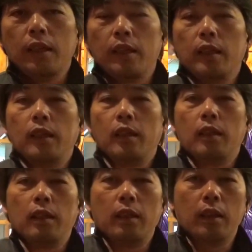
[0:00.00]

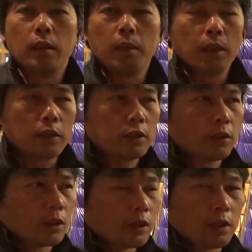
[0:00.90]
えー、まあ、基
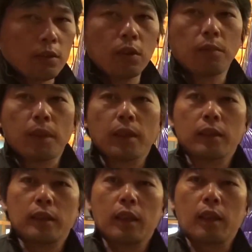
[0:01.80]
礎的なところを学
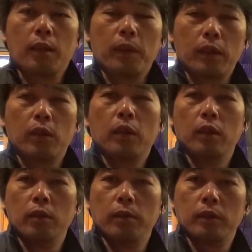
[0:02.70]
んでいただければなと
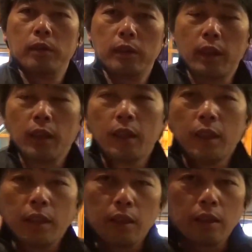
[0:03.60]
思いますので、
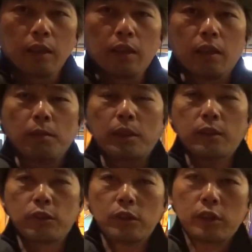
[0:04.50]
えー、また
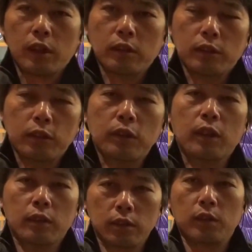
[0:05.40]
11月12
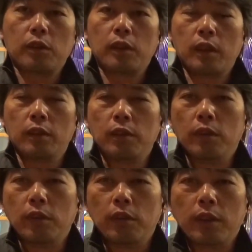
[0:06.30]
月のあ
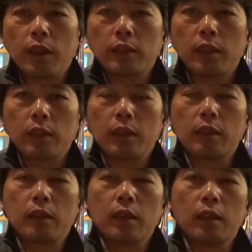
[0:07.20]
の開催
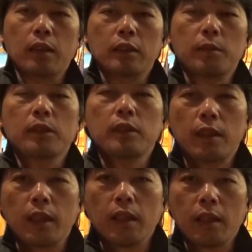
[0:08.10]
決定しました
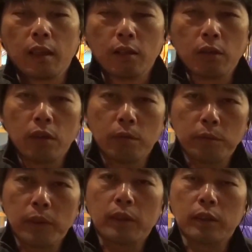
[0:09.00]
らあの
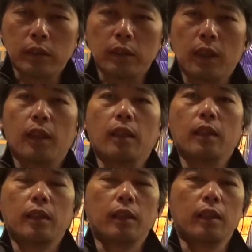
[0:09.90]
ホームページや、
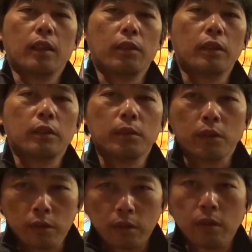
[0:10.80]
えー、
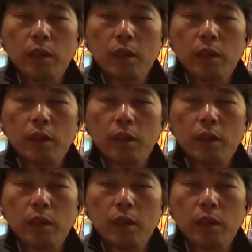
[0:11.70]
Facebook、